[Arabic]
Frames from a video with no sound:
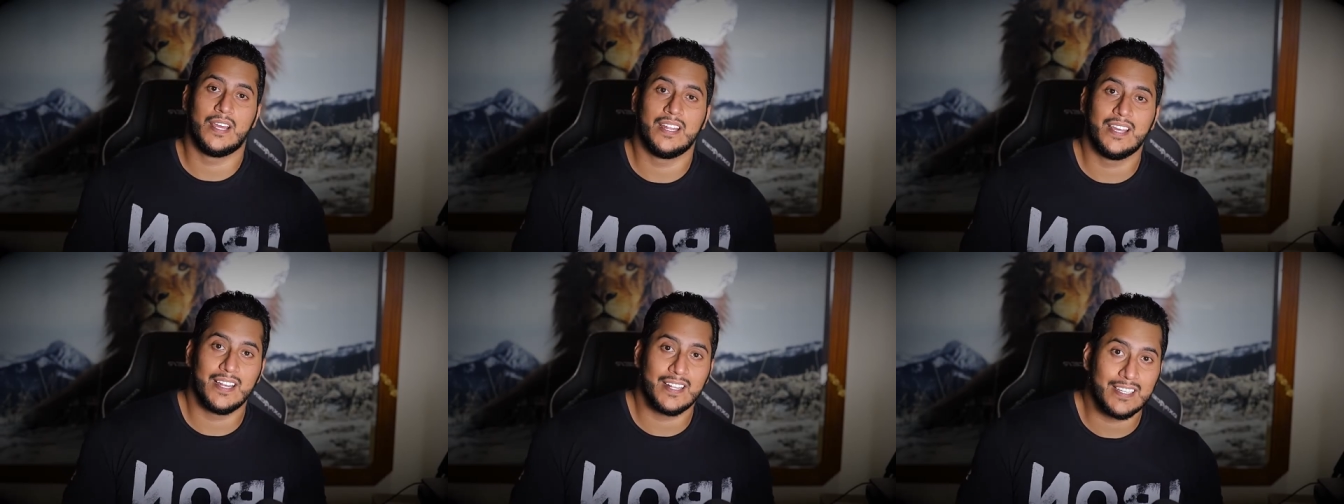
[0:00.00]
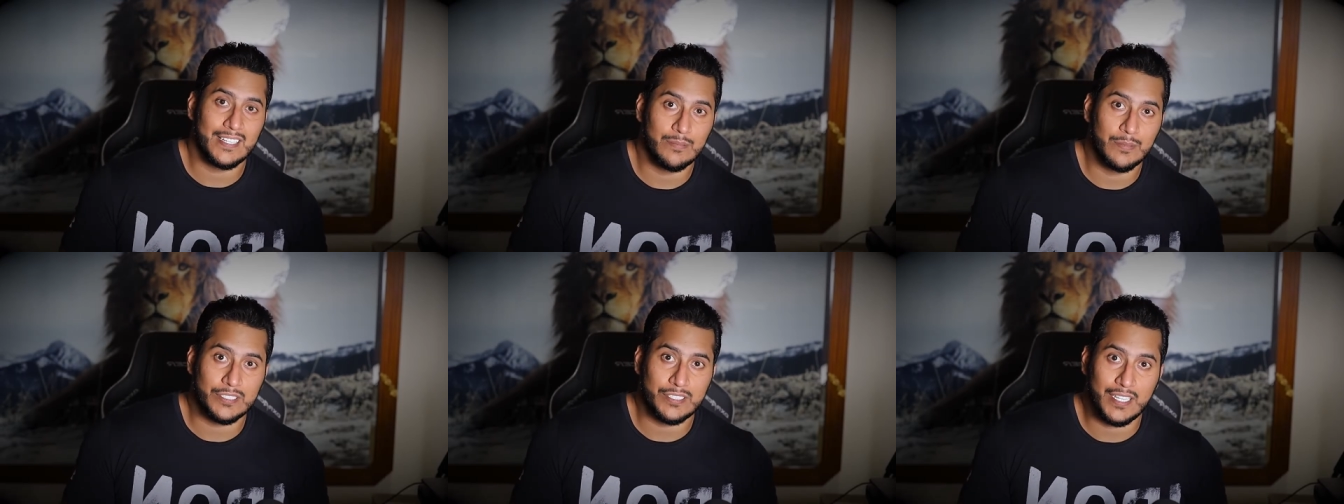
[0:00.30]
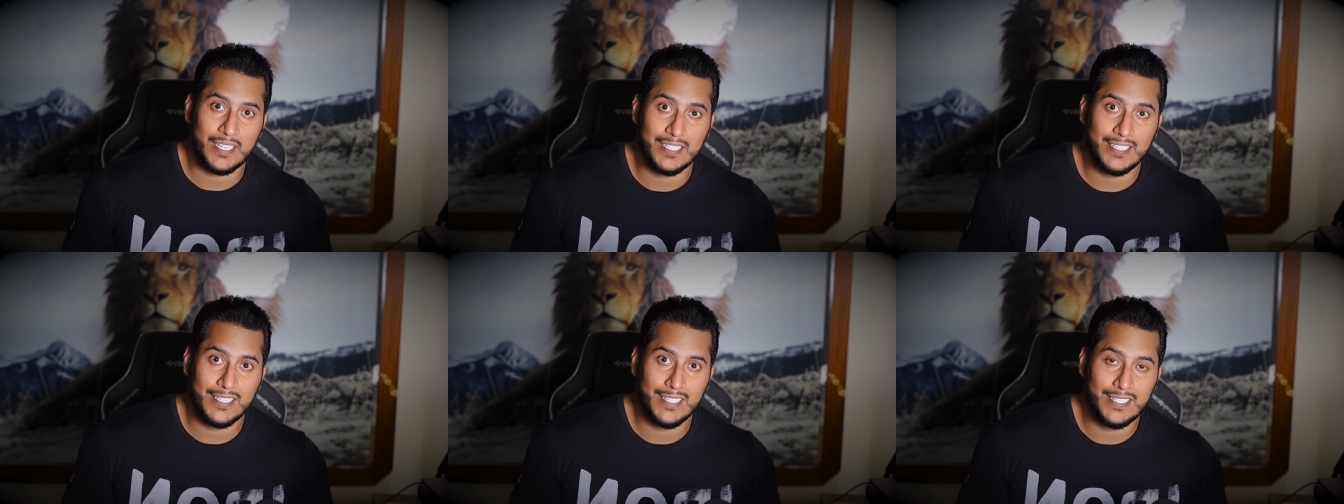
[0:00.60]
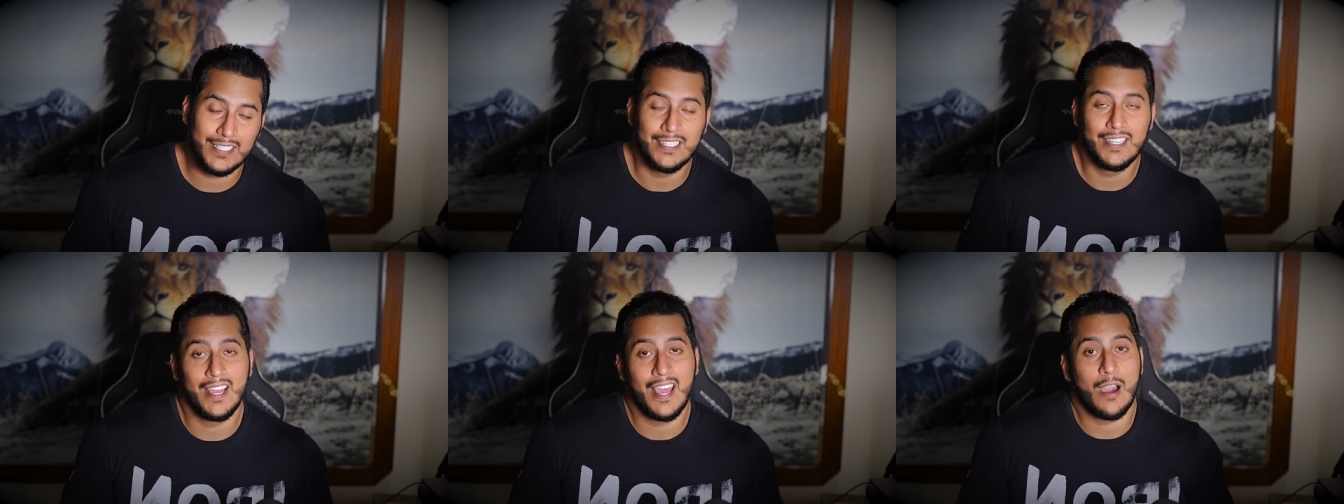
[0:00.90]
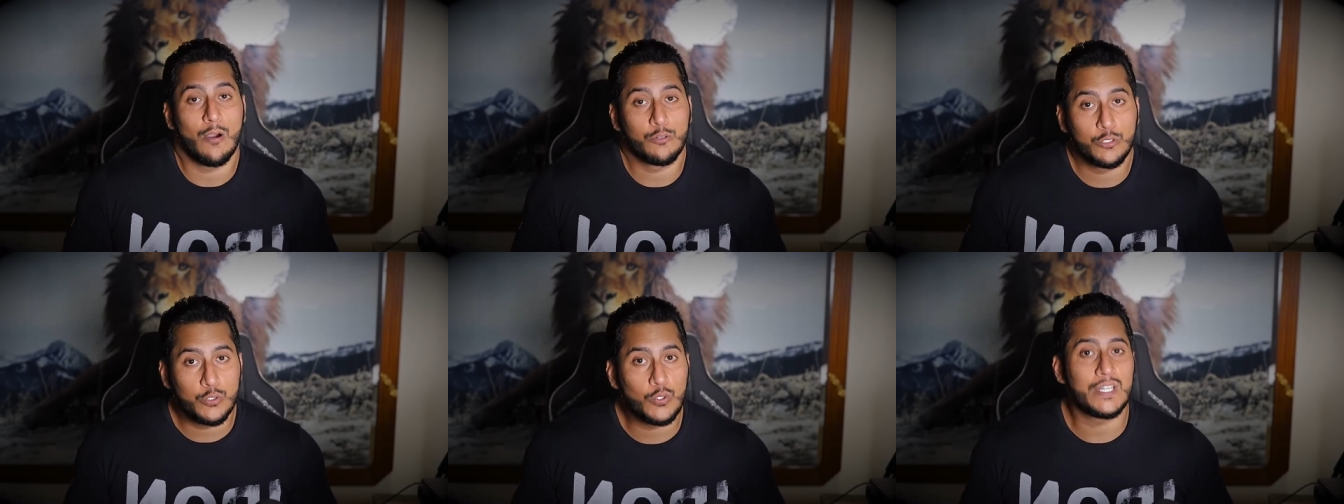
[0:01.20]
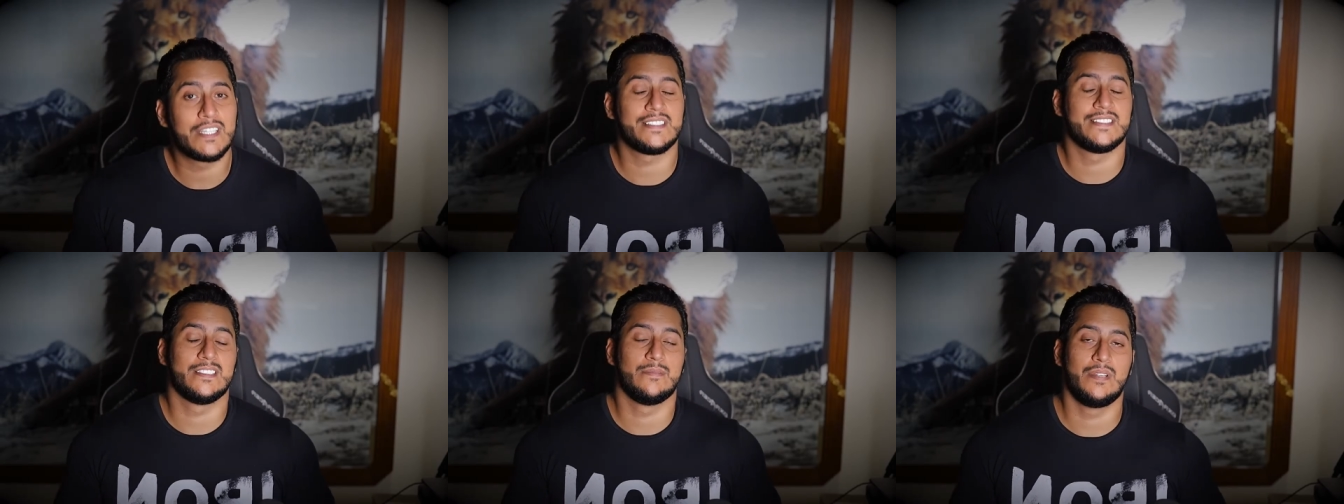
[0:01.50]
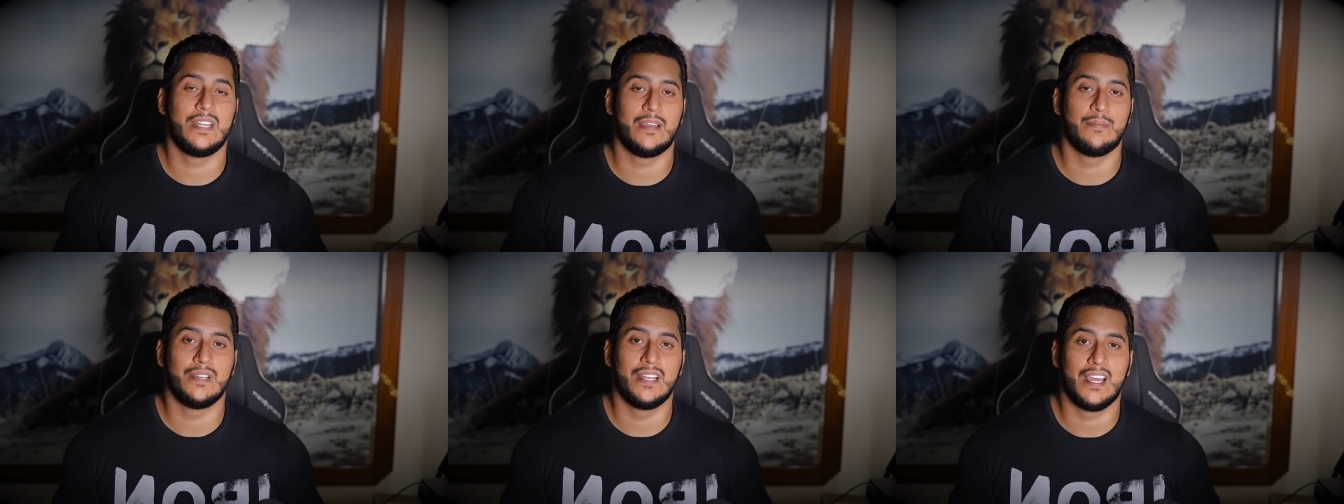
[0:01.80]
هالكلمة صحيحة أو شو قصدي
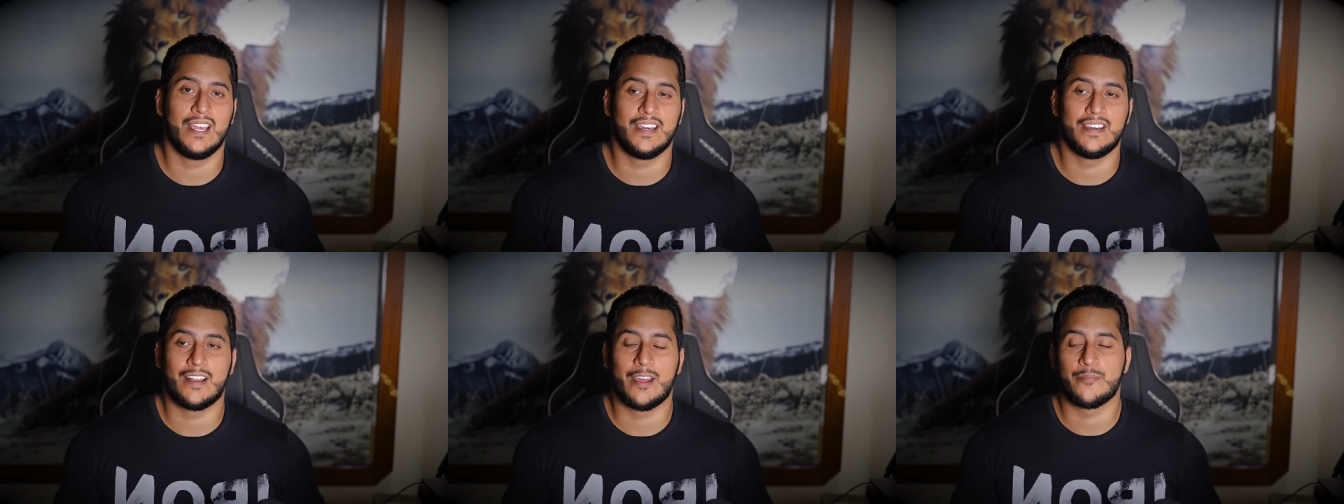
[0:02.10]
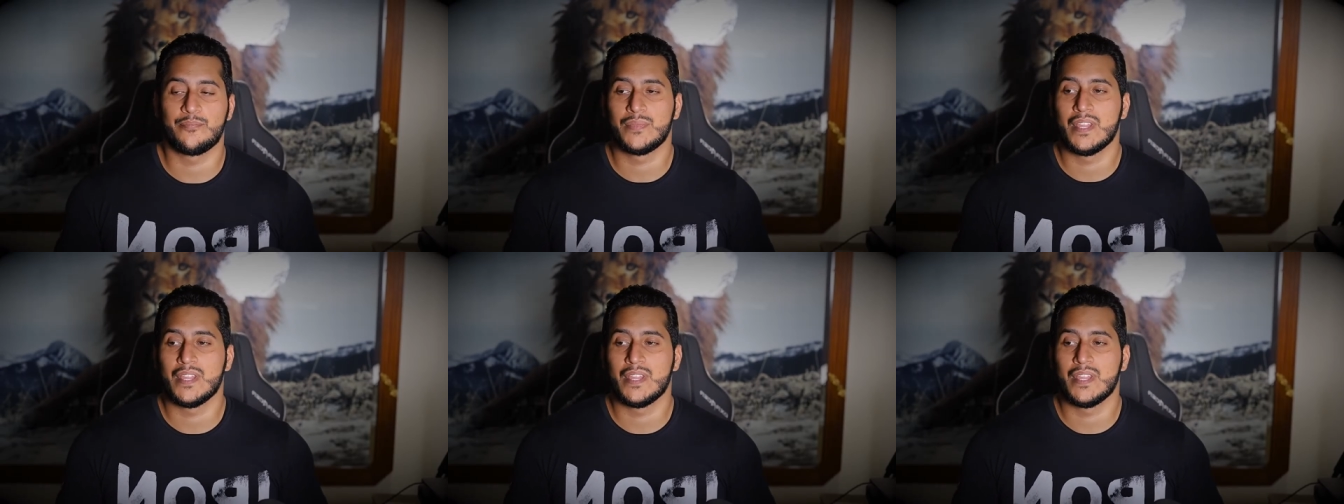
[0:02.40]
منها بالأحرى